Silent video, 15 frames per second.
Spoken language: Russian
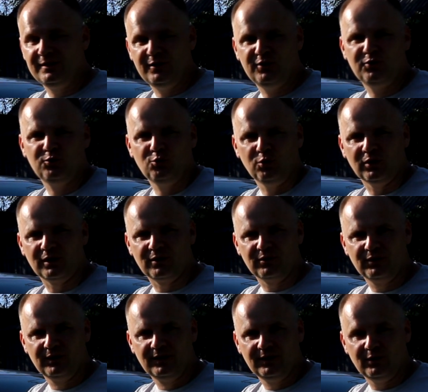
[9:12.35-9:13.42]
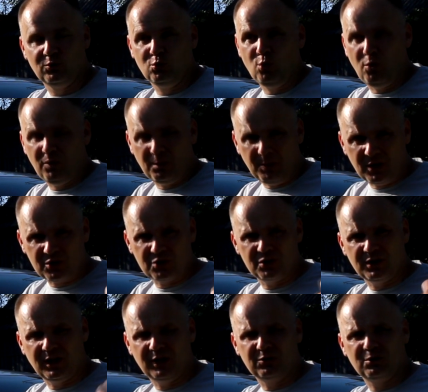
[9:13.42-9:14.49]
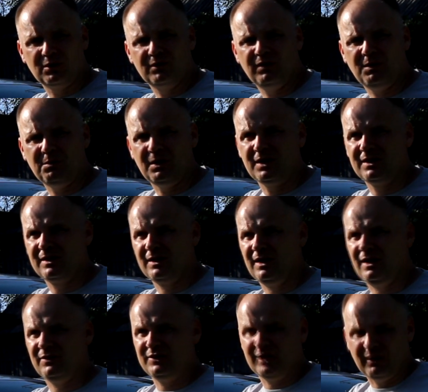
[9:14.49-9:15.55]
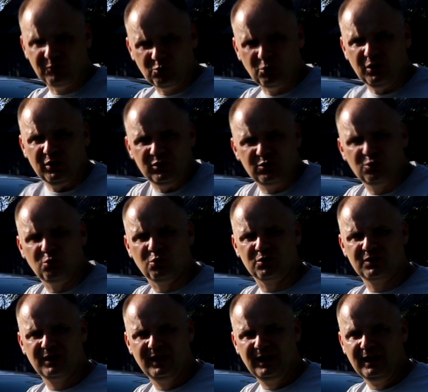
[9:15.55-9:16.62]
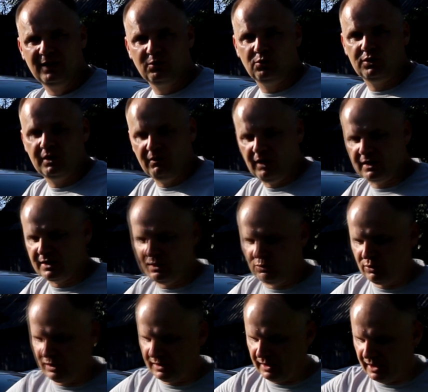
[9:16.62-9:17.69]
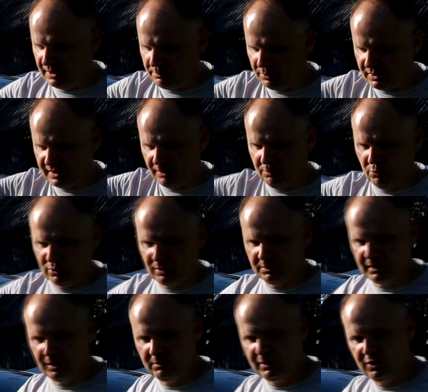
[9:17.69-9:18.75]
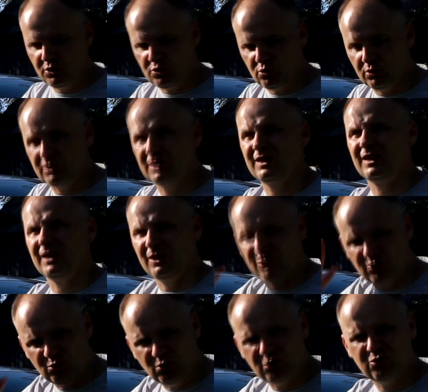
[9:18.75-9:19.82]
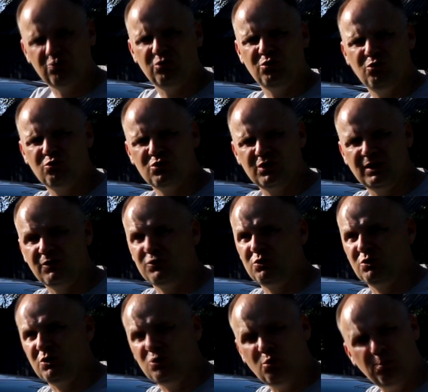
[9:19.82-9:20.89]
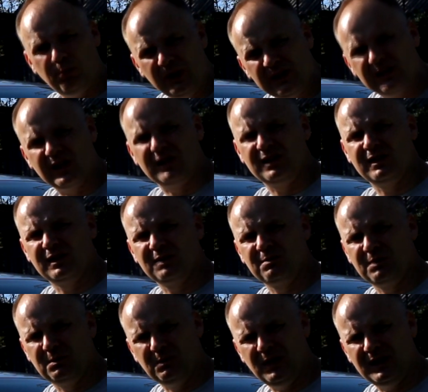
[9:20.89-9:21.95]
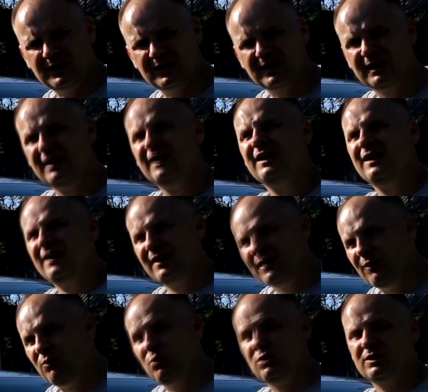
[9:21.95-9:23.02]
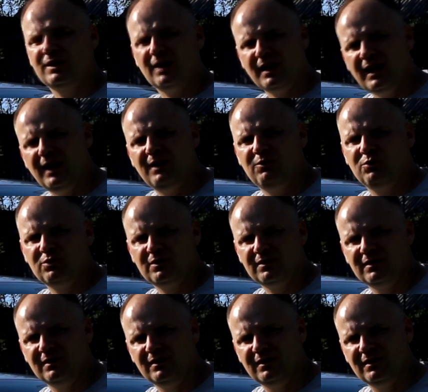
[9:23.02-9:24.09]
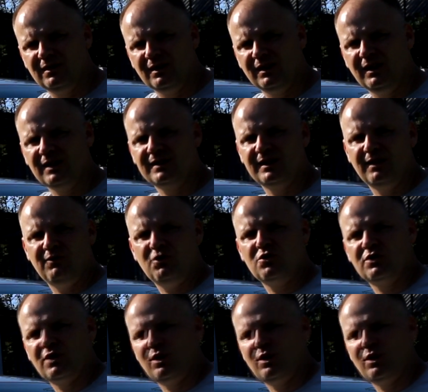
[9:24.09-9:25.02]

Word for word: 10 долларов. Новой машины, которая два месяца, а все равно износ. То есть неважно, она вот стоит под забором там или еще где-то, износ у нее уже есть. Все, на нее пыль садилась, понимаете? Вот такая вот э, классная вещь,